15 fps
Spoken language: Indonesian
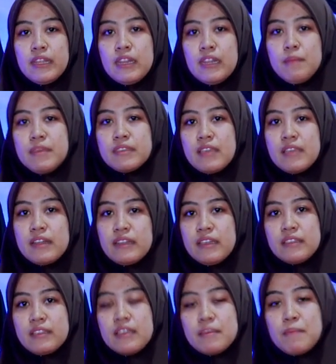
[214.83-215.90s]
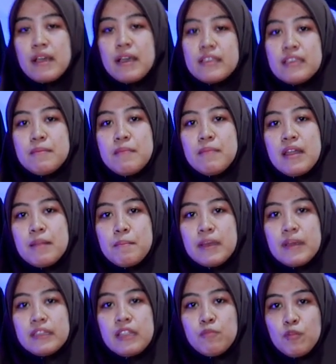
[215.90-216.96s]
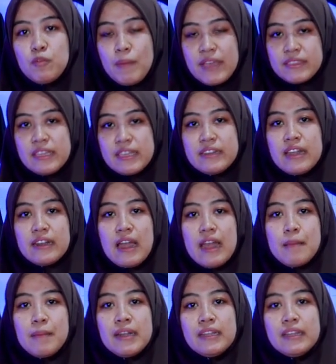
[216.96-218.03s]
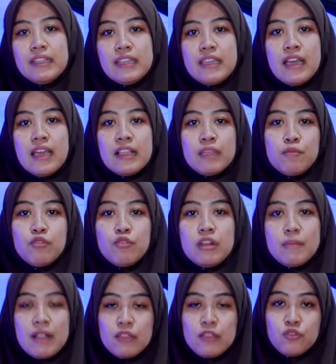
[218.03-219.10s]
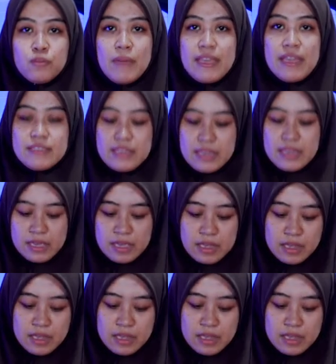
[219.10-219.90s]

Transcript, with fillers: Ini bisa diisi maksimal 4000 PSI dan aman di 3500 PSI.